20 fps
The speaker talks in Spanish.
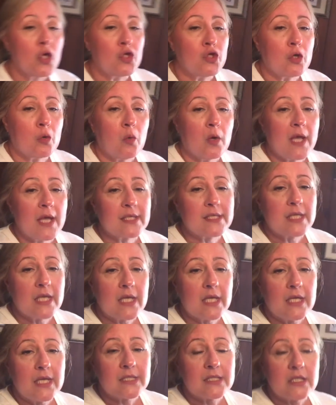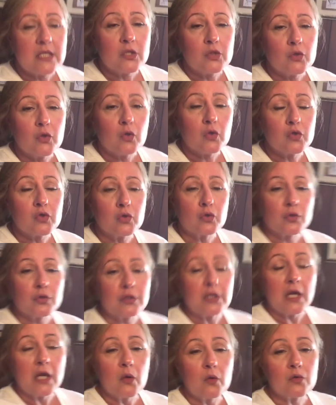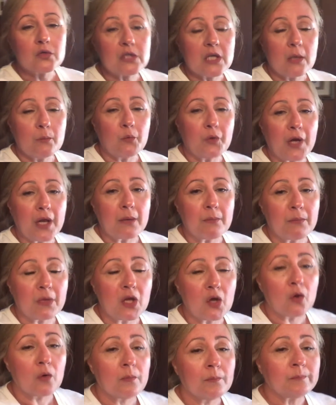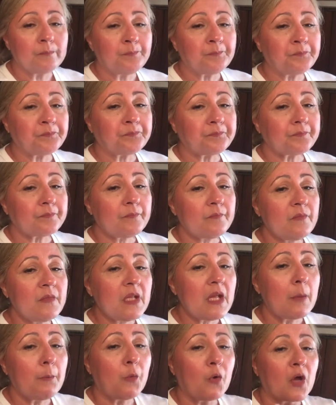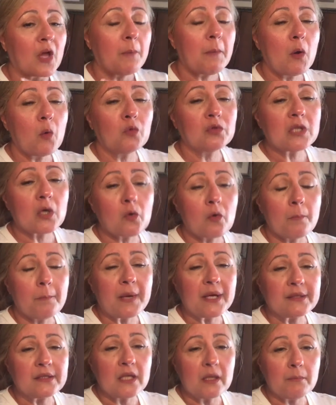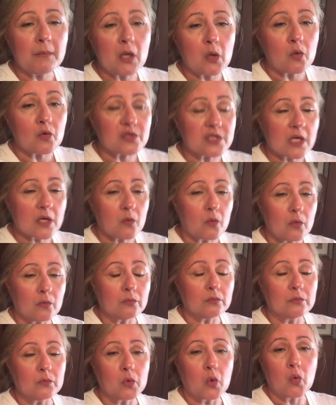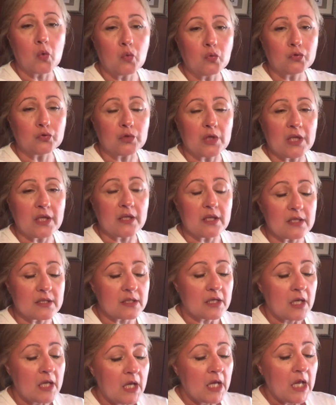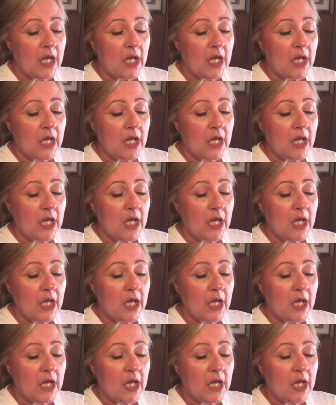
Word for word: Yo voy a seguir haciendo sorteos, amores míos porque me gusta compartir mis cosas con, con, ustedes.